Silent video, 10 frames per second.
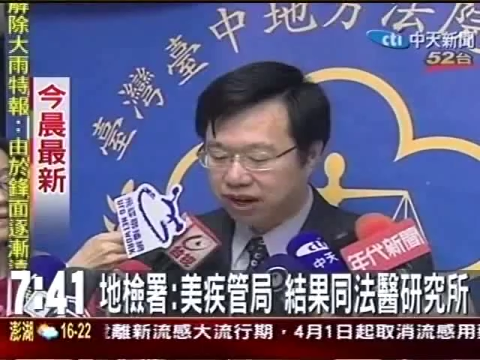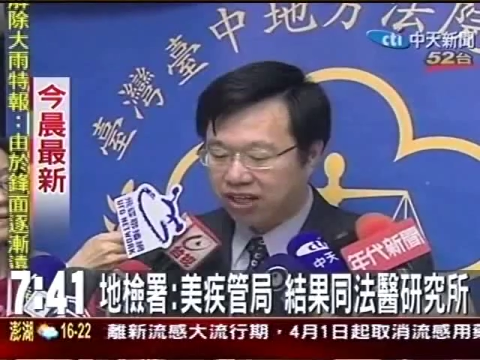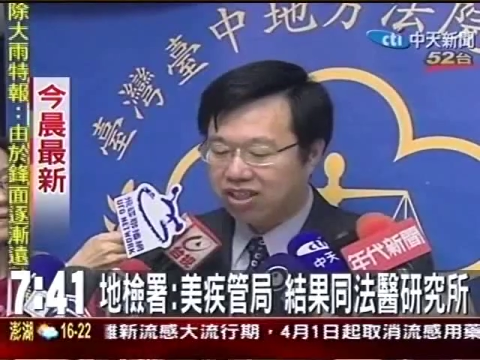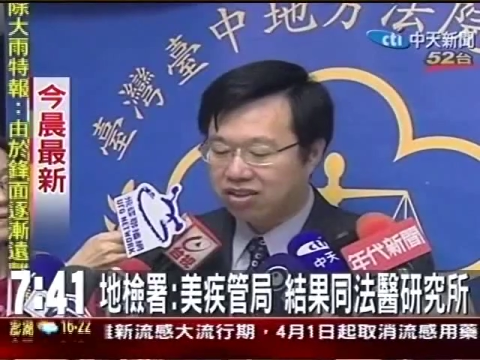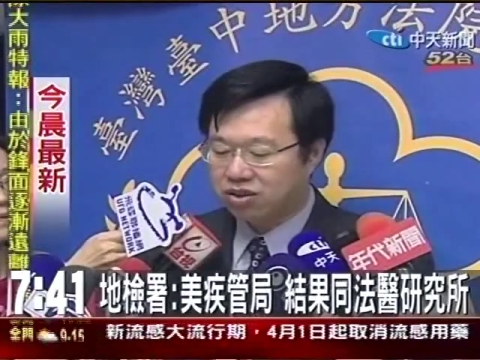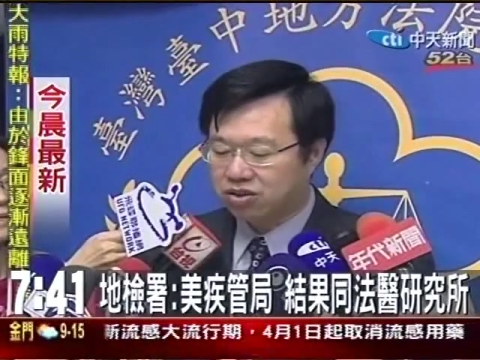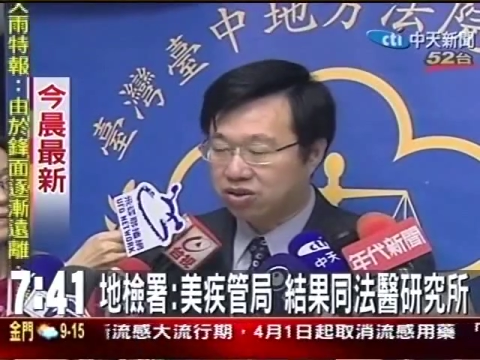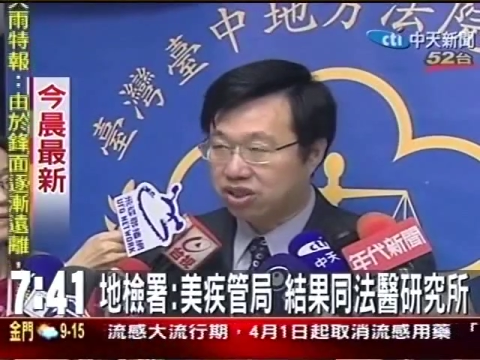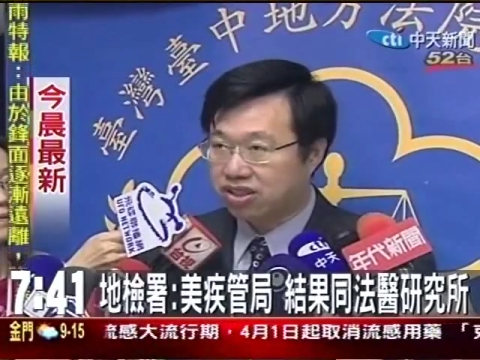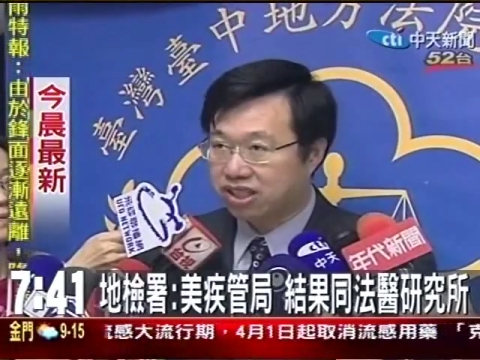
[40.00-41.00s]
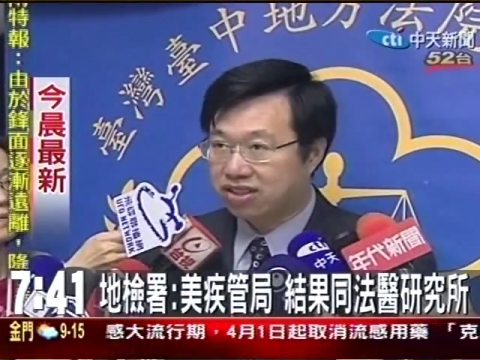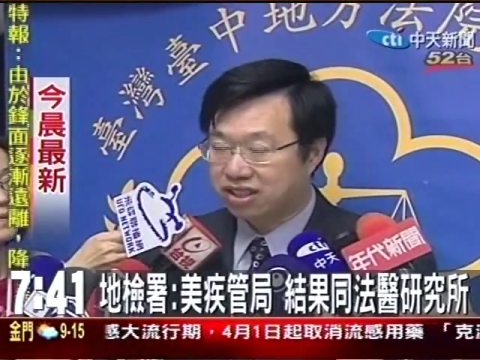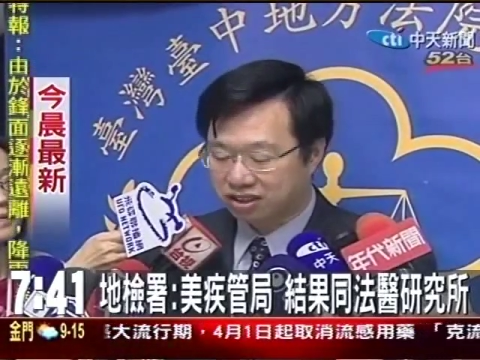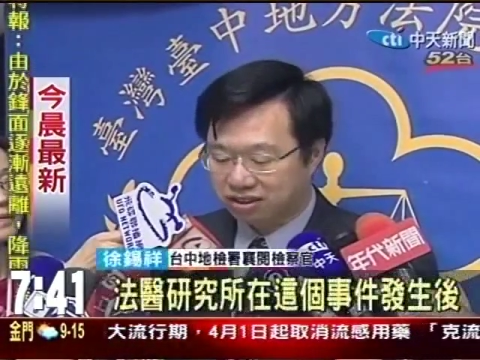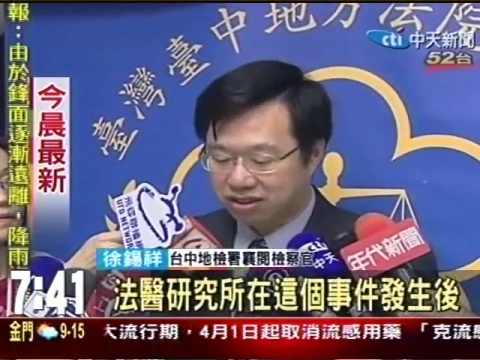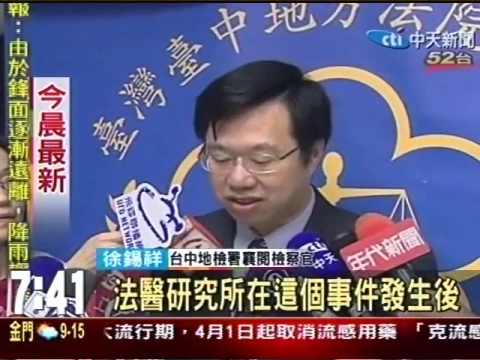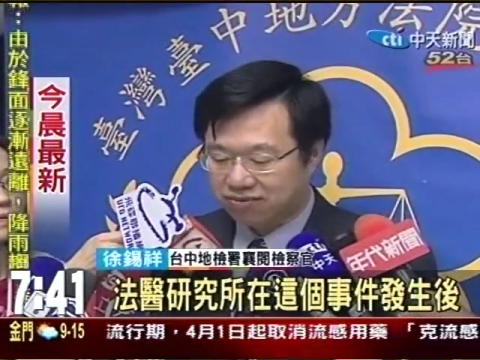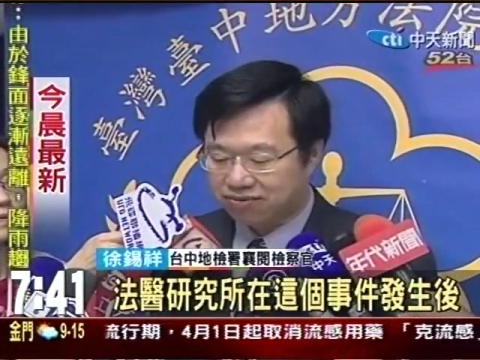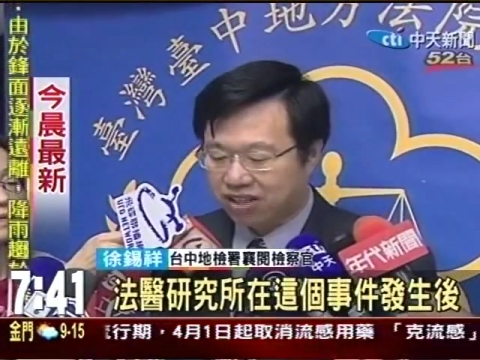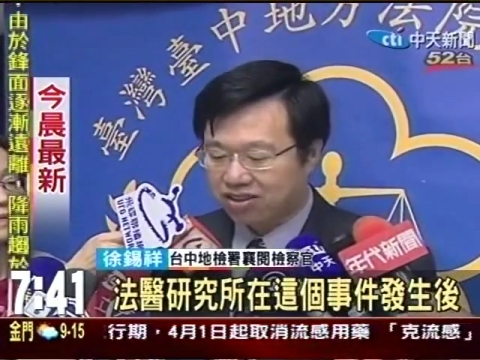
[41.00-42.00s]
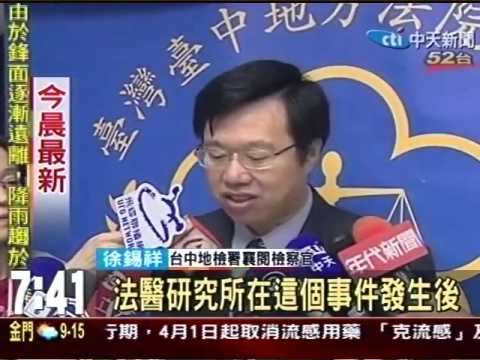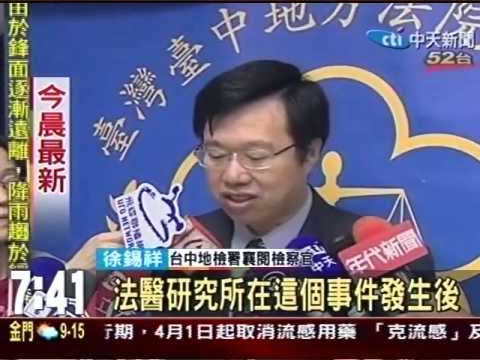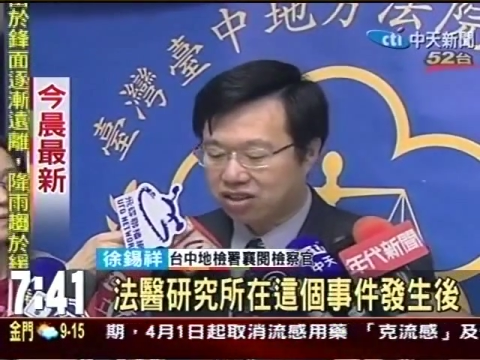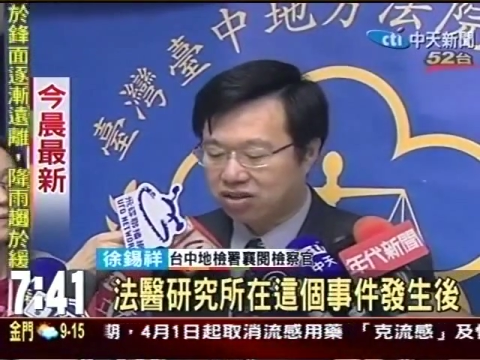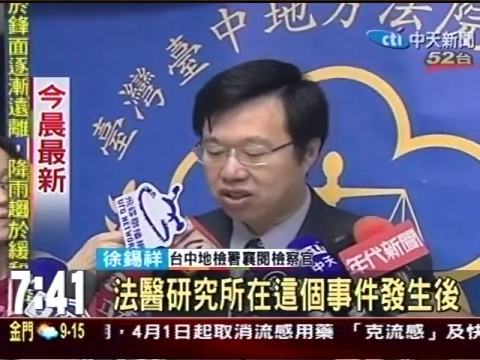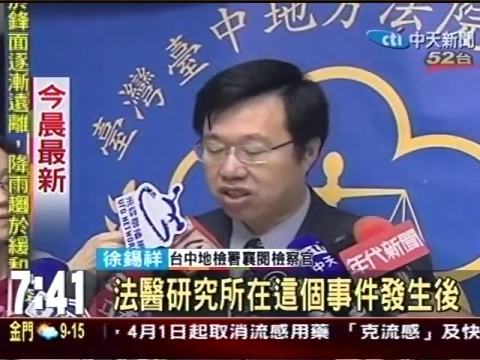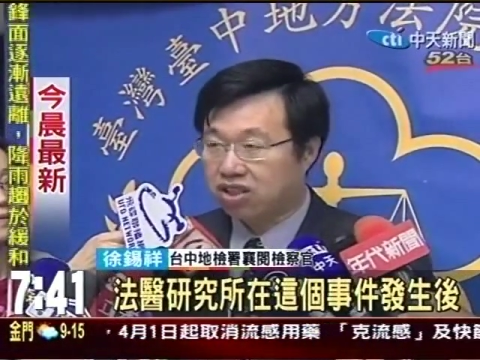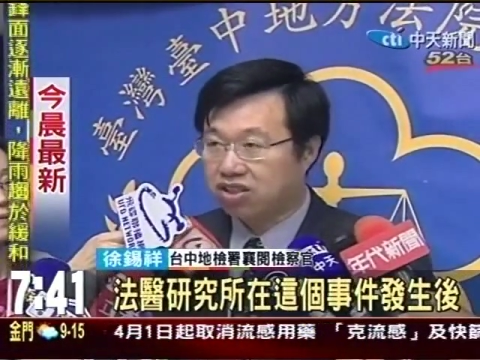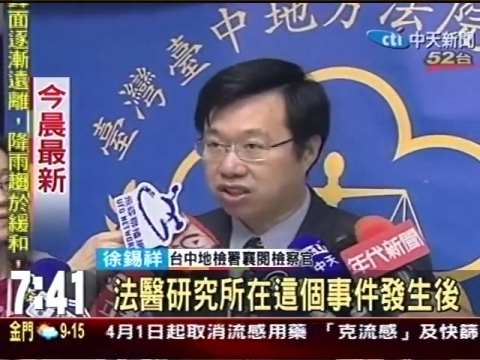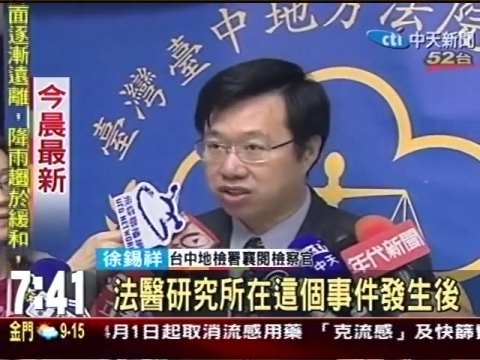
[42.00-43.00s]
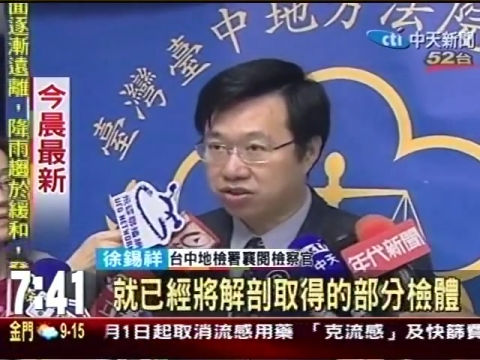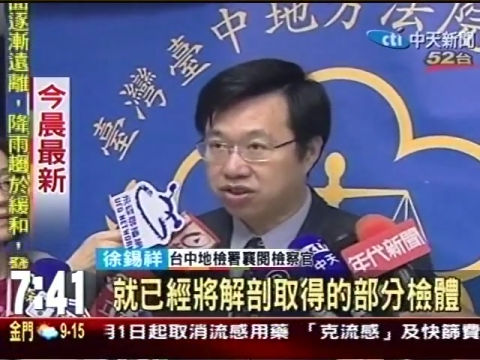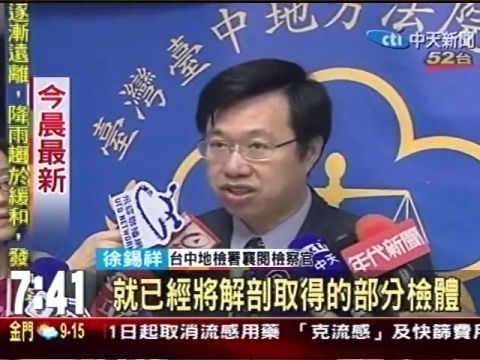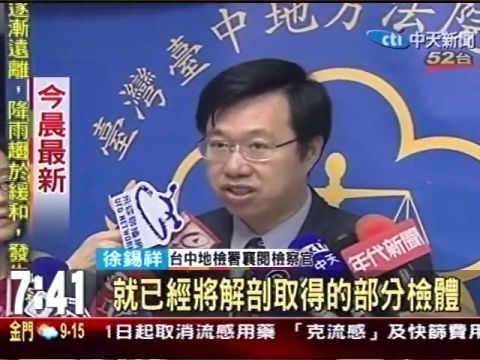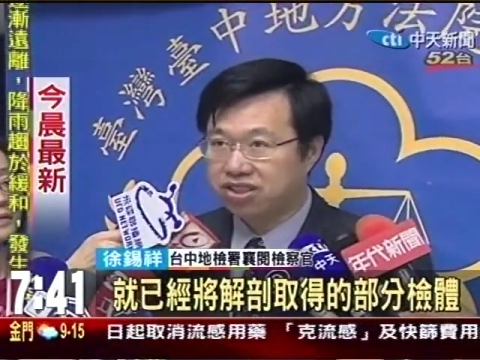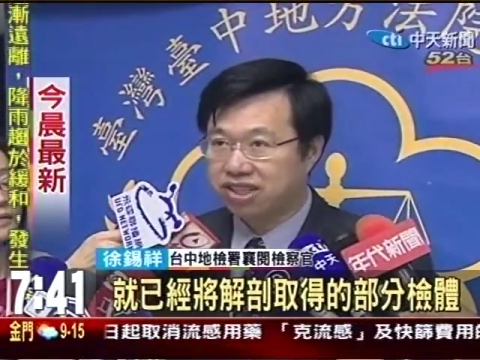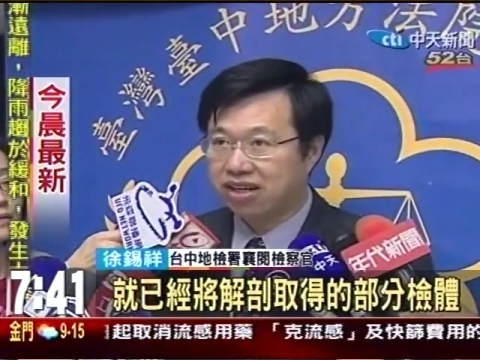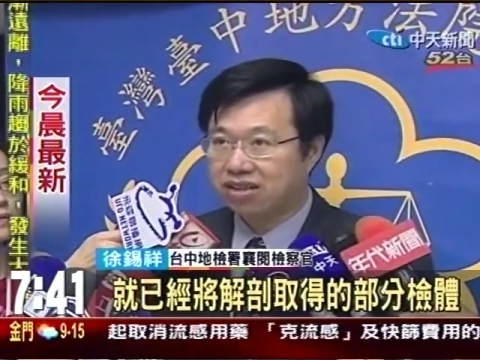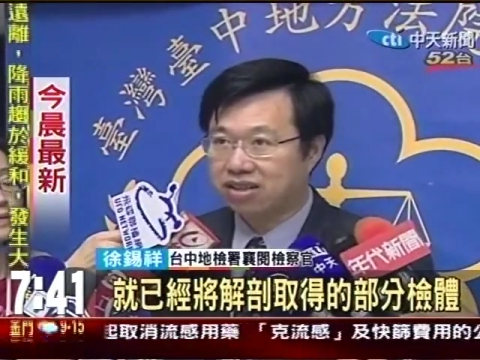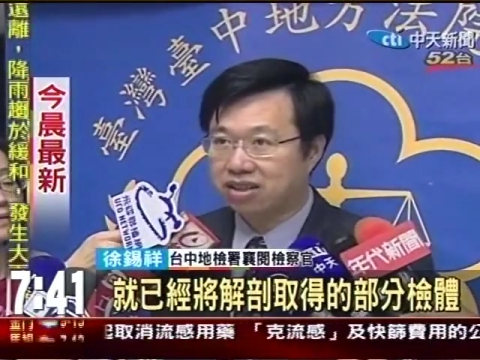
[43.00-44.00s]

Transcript: 法医研究所呢，在这一个事件发生以后呢，也就已经将，